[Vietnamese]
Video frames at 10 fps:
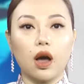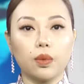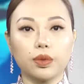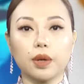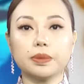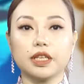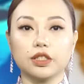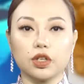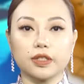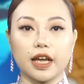Ông
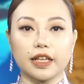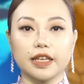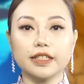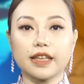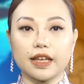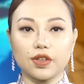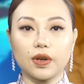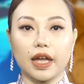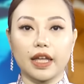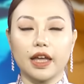Thompson cho rằng những sai
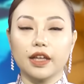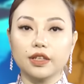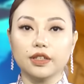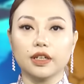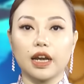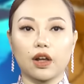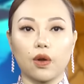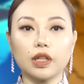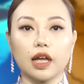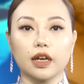sót này thường là
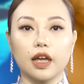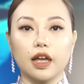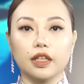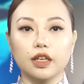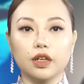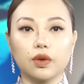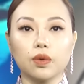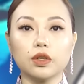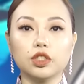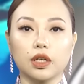có thật nhưng
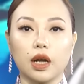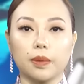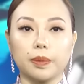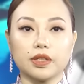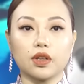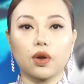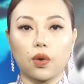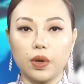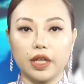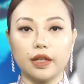cũng có trường hợp là do
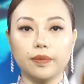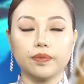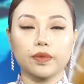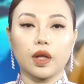cố ý.